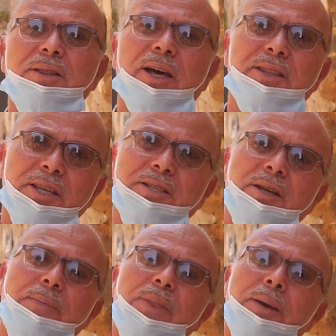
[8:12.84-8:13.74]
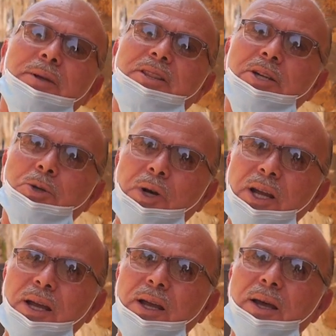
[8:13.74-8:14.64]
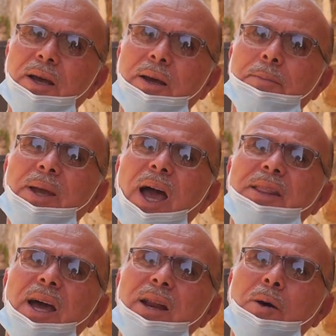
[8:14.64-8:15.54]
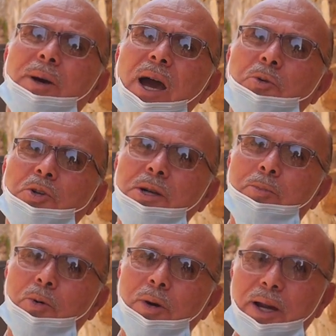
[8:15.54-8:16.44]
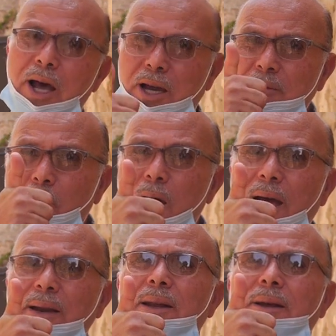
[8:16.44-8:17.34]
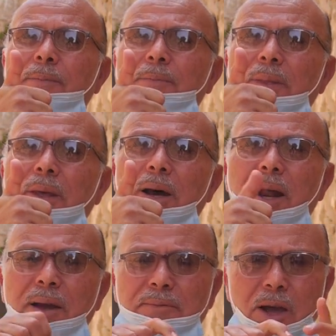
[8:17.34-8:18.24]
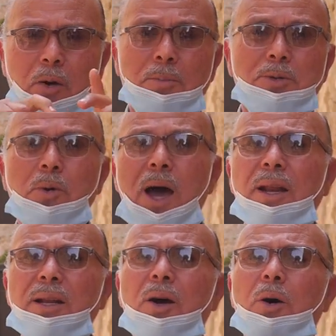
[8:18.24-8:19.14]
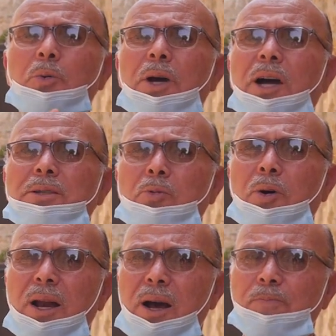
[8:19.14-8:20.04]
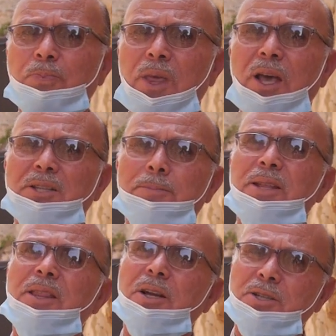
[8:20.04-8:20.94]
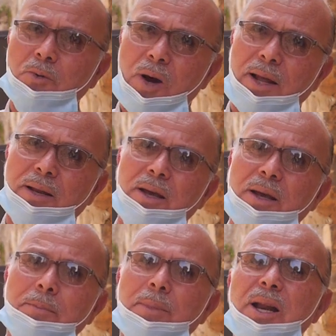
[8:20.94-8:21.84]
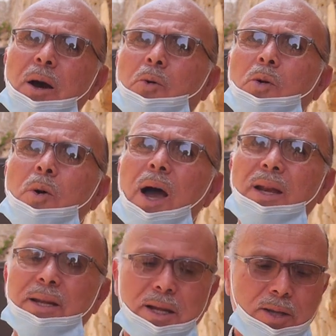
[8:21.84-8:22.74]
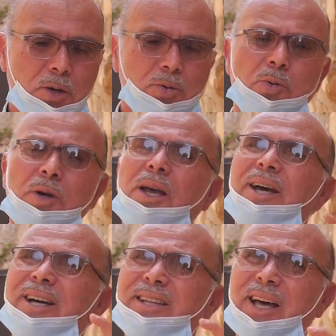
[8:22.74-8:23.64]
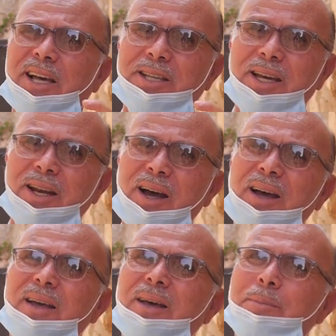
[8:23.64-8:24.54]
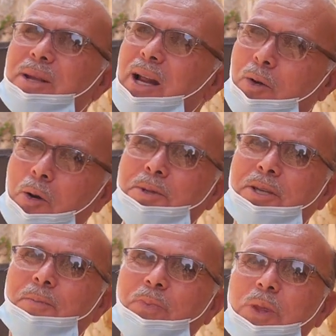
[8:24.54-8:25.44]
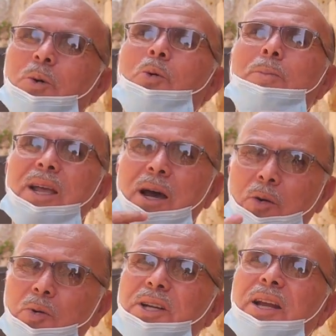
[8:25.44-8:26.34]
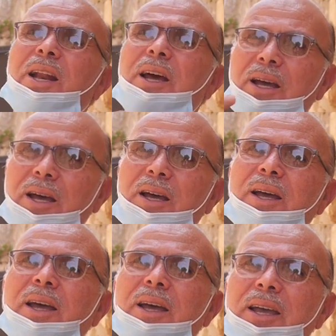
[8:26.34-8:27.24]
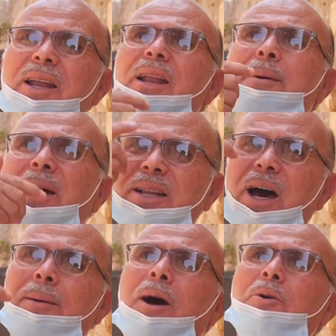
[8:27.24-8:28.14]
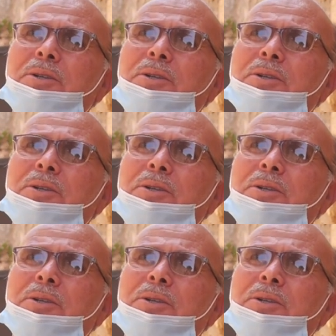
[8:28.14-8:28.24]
تختص بالتجويع بحيث أنهم كانوا يجيبوا رغيف واحد رغيف تاع خبز واحد ويقسموه على 17 واحد معناه كل واحد يعطوه قطعة صغيرة من الخبز وما ياكلوش إلى إلا بعد 4